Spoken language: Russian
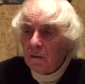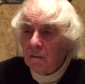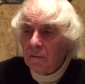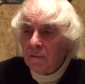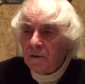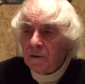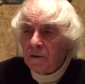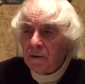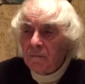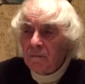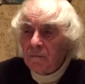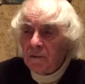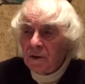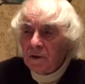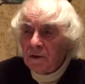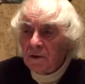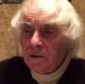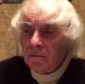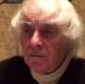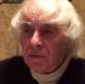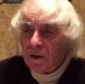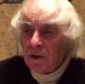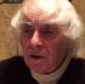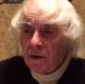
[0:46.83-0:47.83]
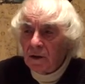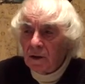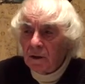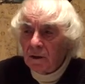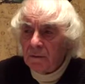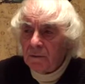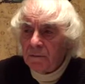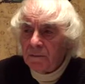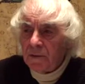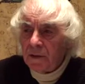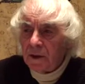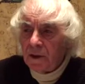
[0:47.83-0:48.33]
В этом месте
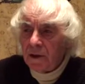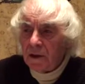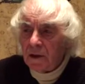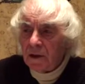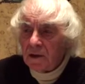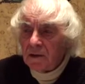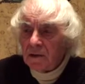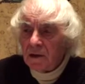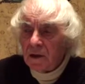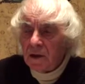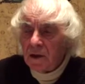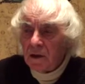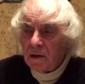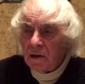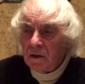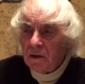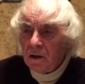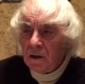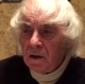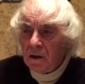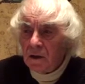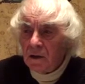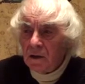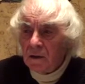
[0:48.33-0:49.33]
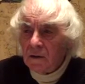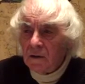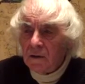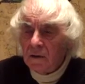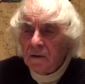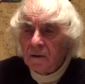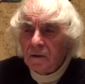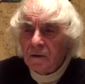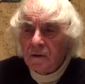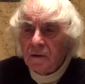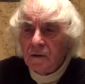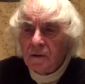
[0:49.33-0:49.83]
была прекрасная идея –
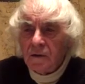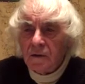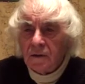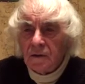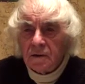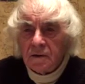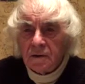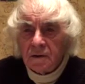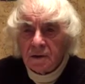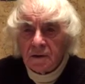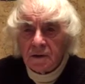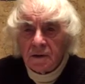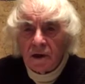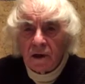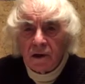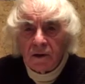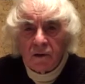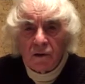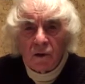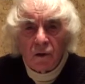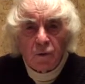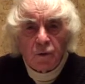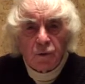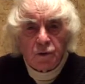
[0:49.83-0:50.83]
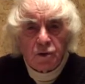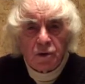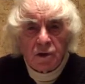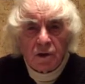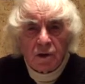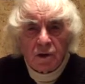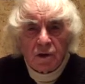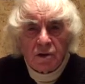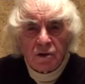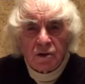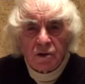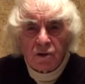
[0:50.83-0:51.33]
создать
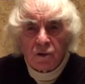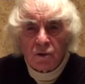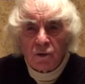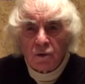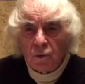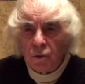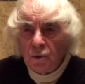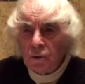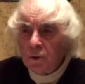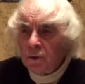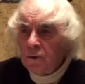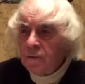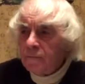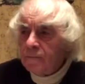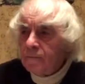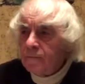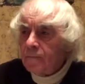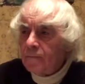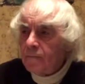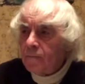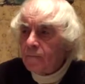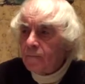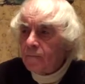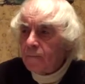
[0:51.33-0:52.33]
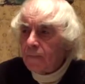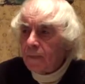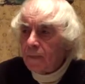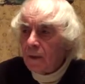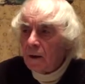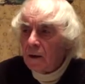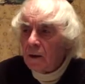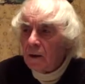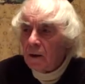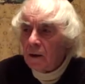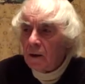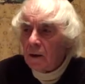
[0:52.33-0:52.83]
научный институт,
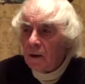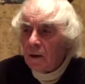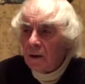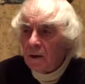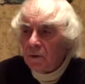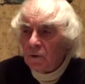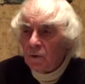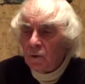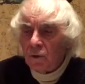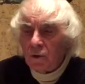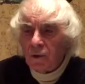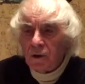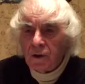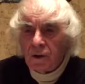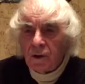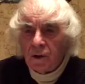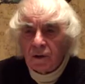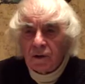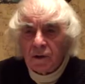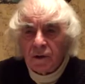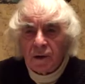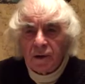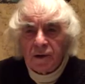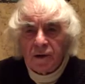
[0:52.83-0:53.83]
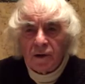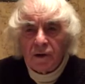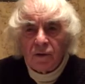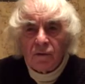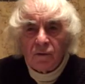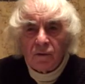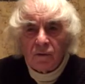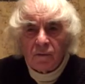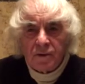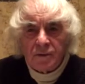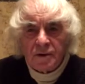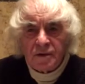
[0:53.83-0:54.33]
который
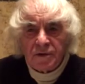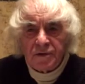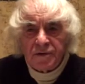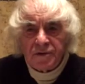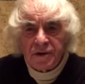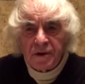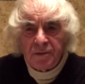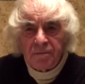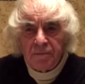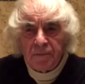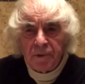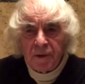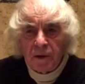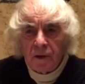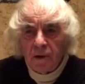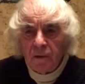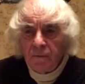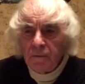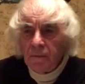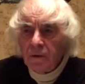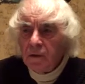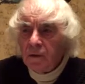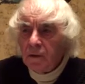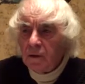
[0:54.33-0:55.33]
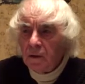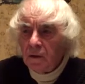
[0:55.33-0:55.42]
контактировал бы со всем миром